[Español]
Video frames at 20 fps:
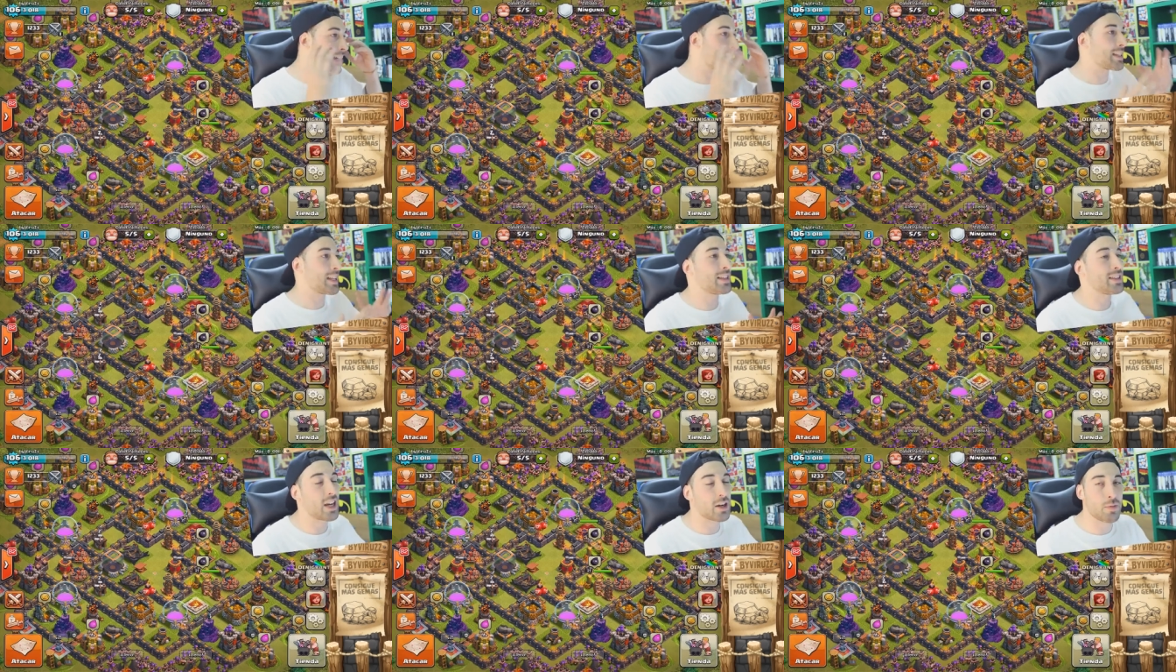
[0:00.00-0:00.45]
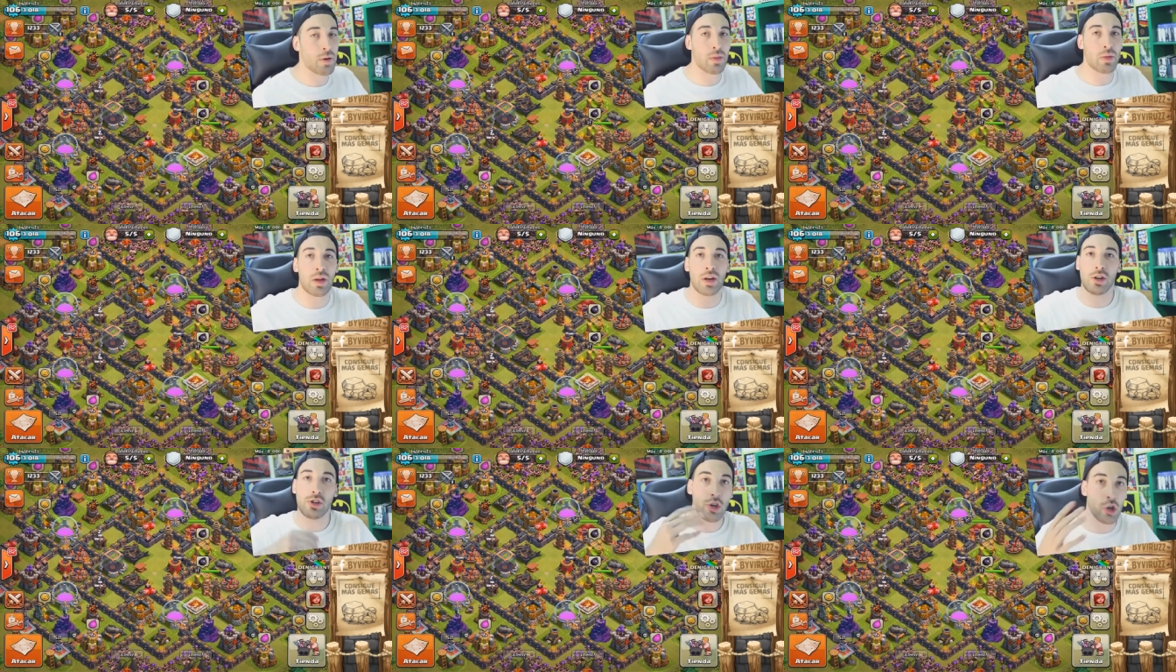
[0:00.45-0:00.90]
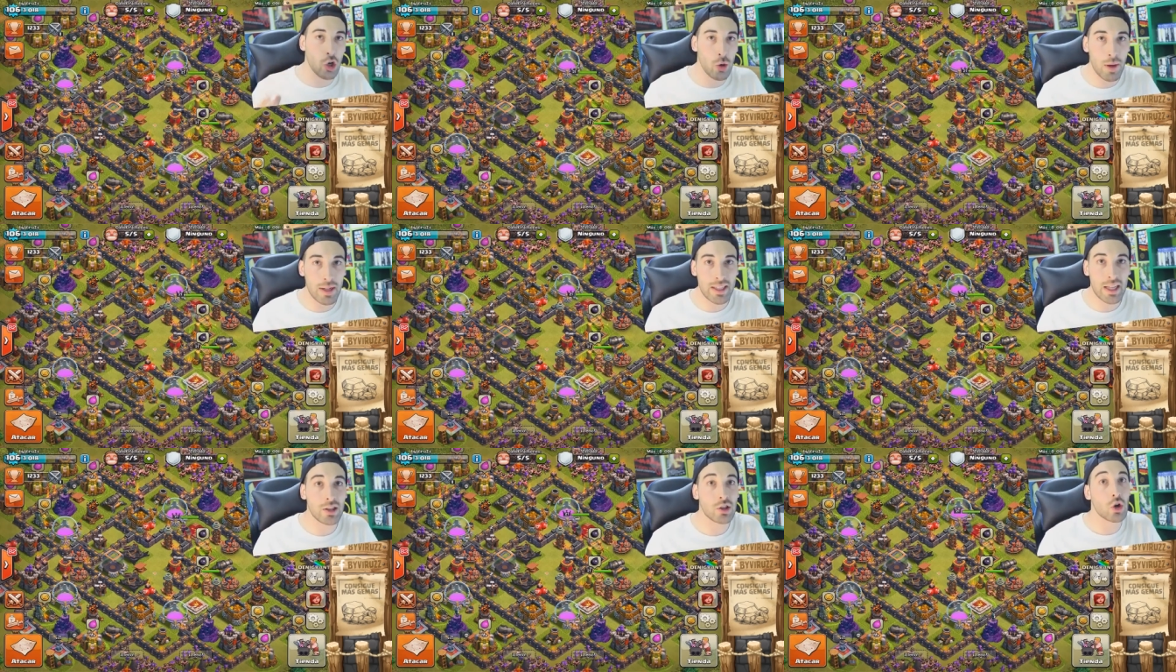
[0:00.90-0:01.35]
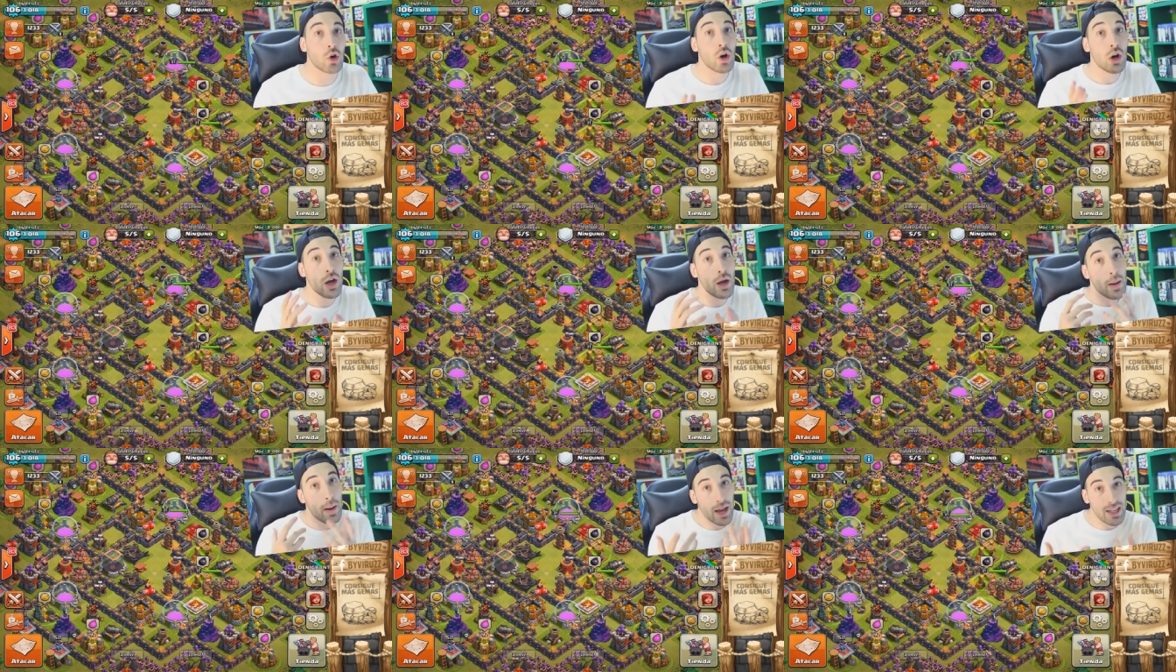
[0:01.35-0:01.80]
ataca tantas veces, roba tanto
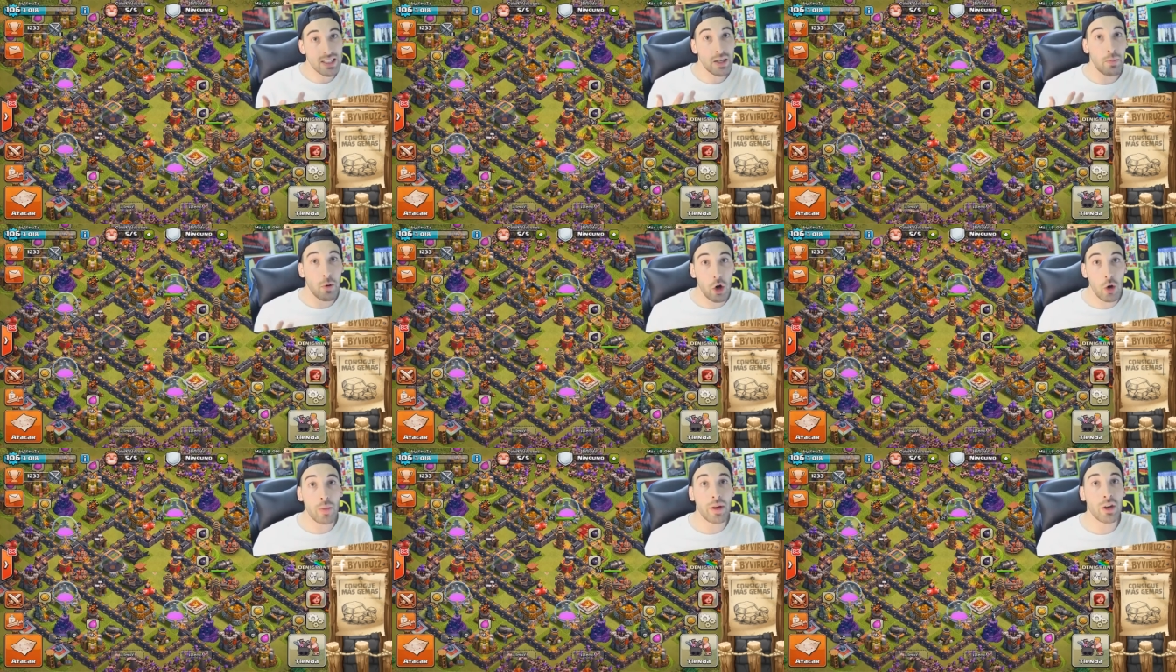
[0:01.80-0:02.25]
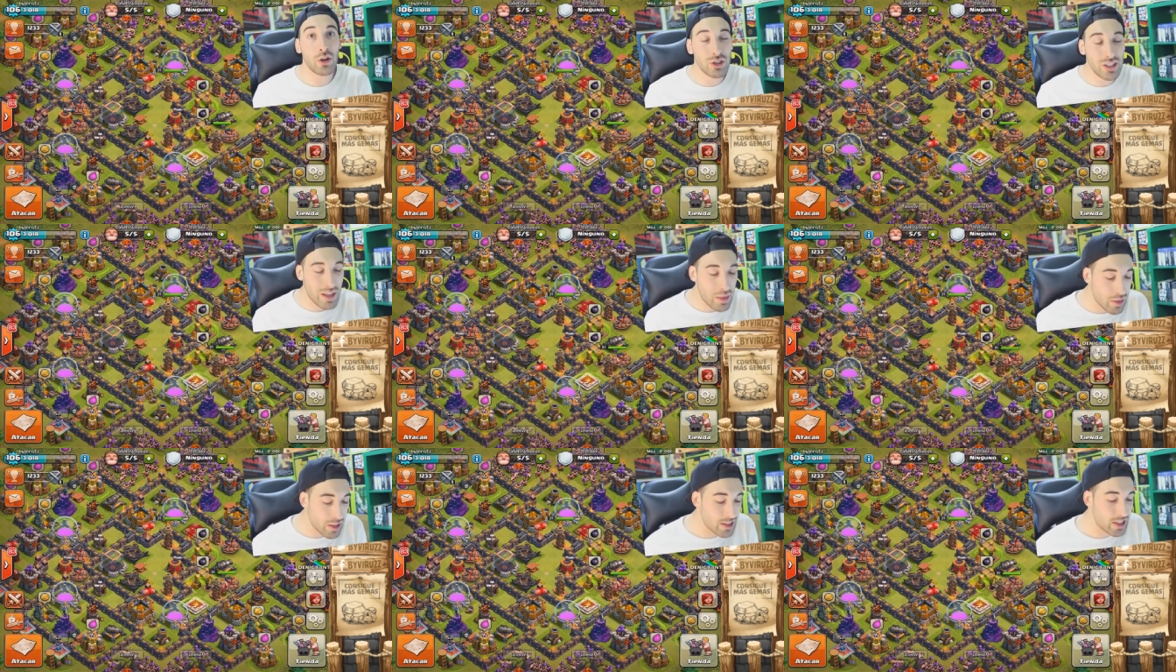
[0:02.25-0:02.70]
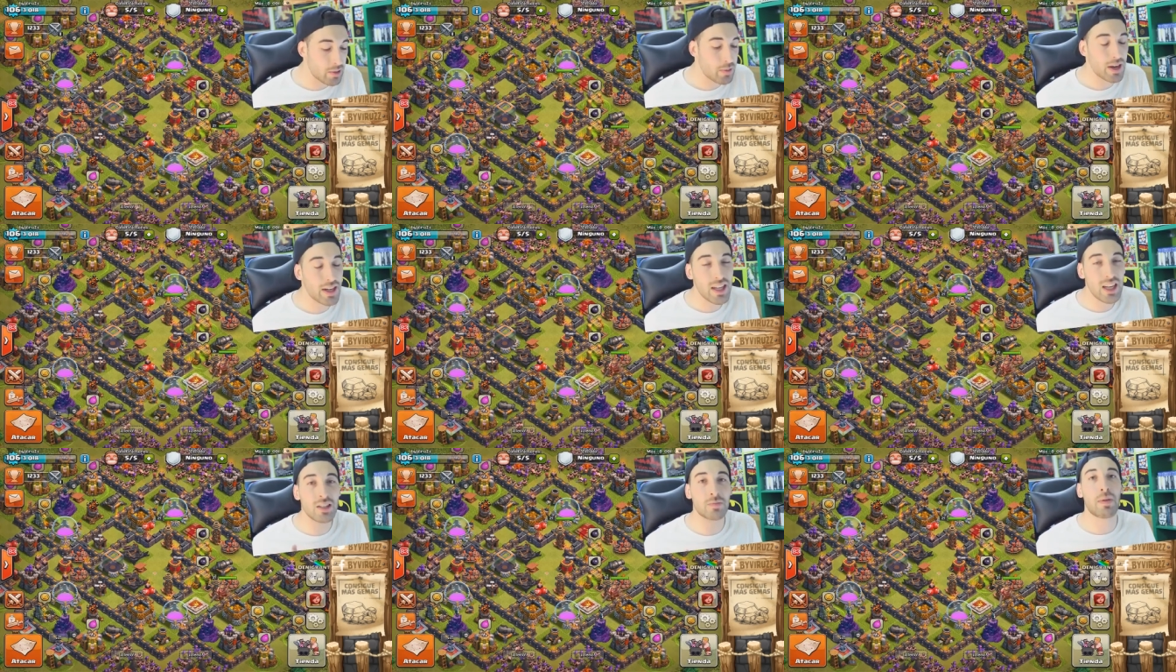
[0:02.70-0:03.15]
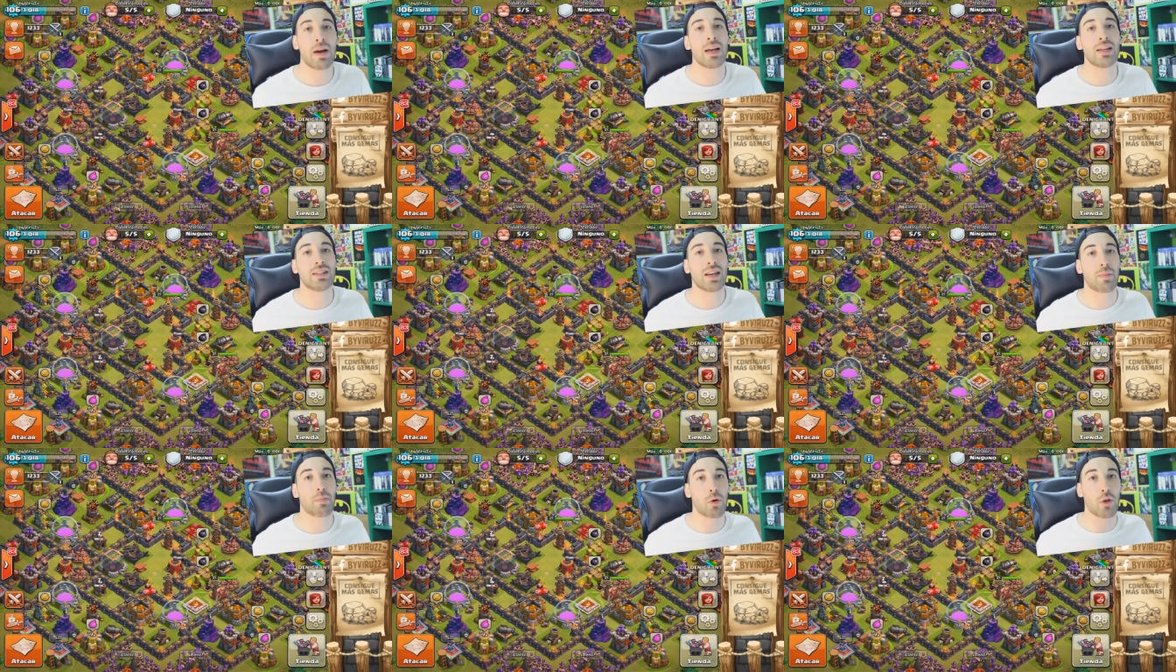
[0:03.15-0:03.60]
Así por lo menos incentivarías
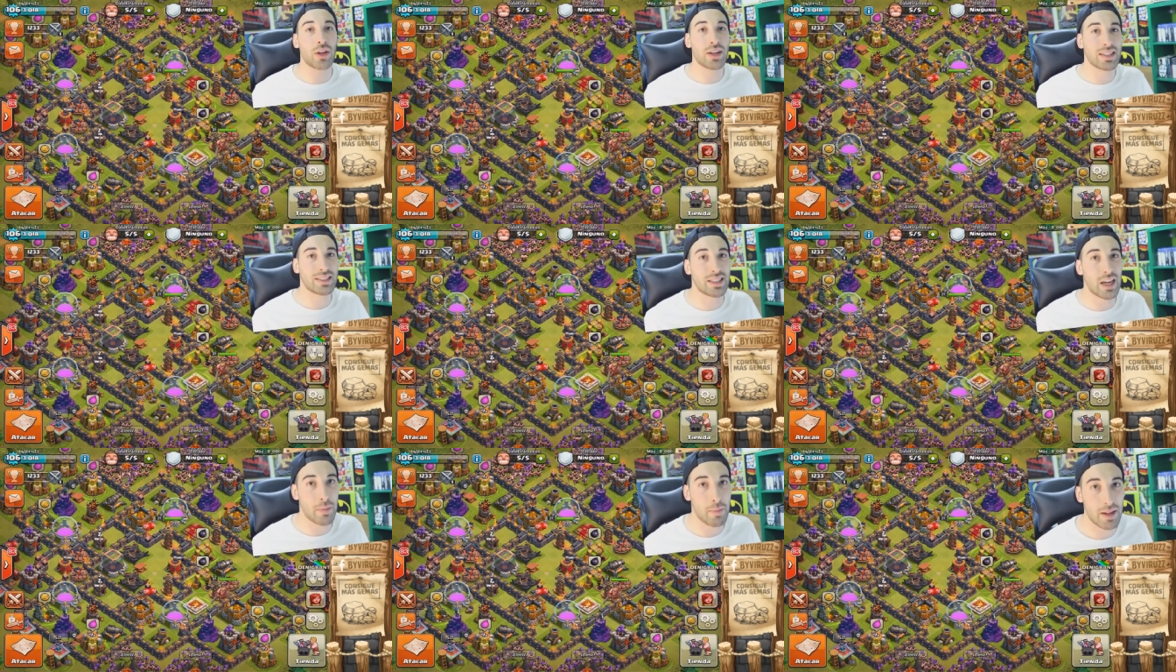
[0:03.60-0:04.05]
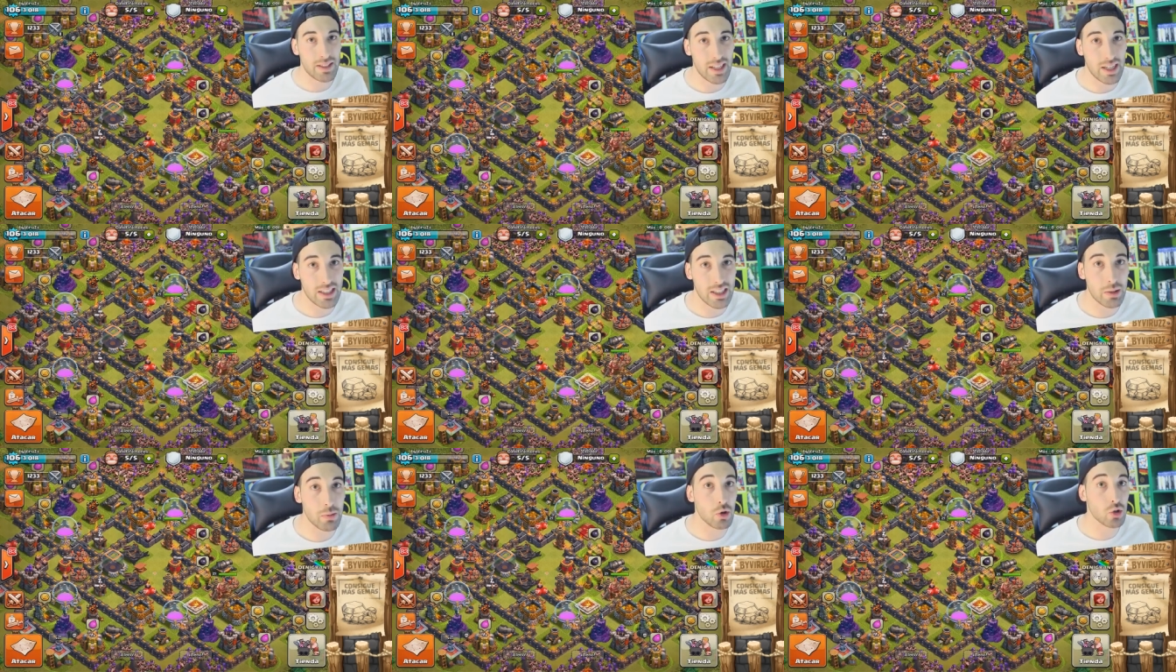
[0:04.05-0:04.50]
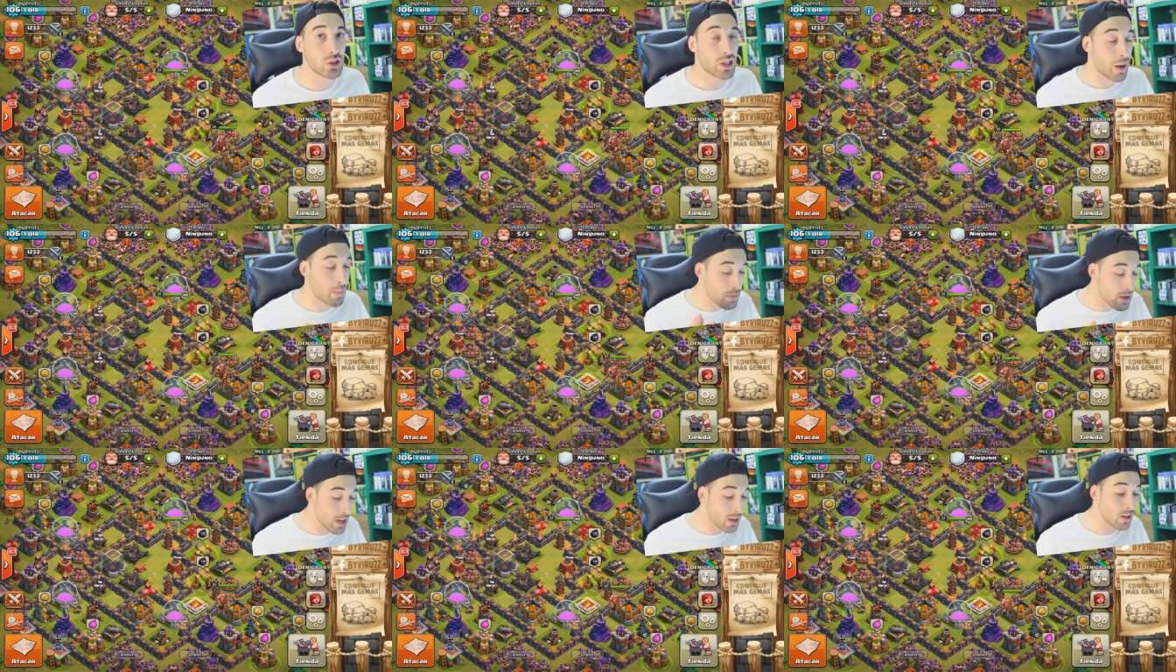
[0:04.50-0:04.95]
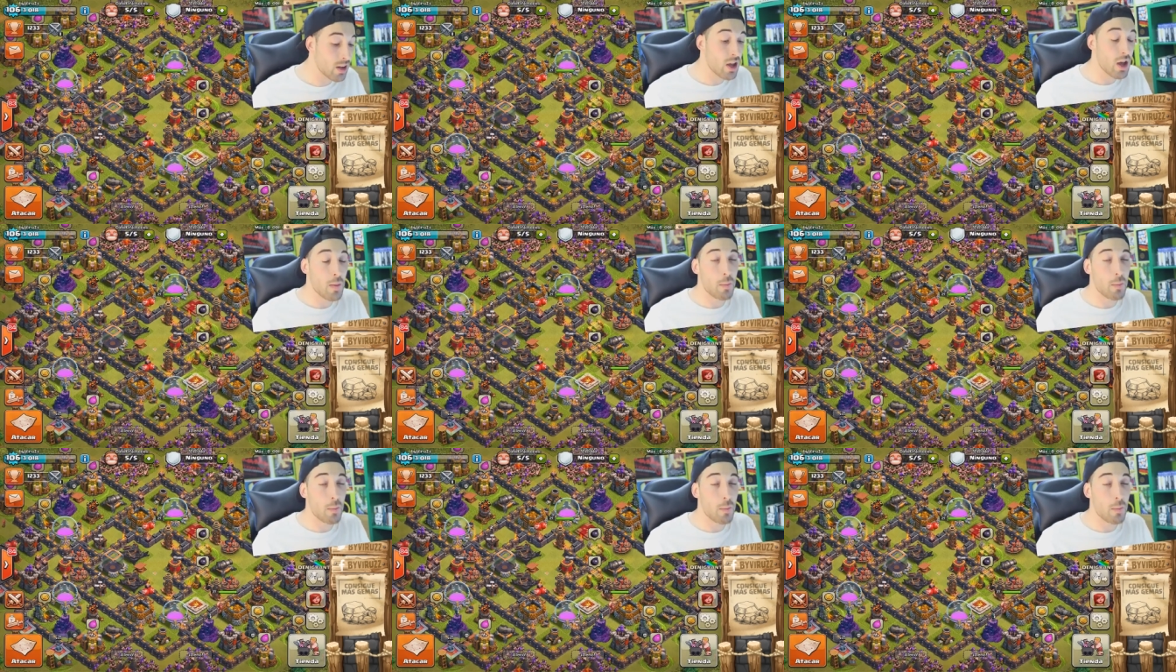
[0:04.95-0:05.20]
más a poder estar más activo También